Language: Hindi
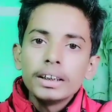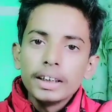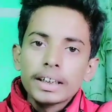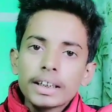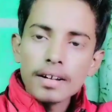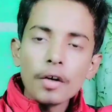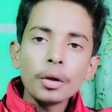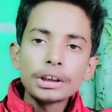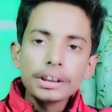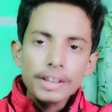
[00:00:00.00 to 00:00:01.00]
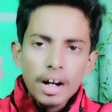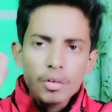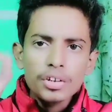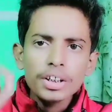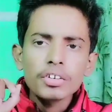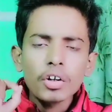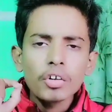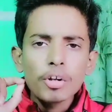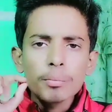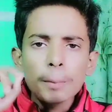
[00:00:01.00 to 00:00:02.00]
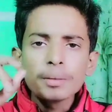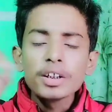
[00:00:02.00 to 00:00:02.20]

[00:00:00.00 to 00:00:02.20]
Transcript: लिखिए और जितना हो सके शॉर्ट नोट्स में आप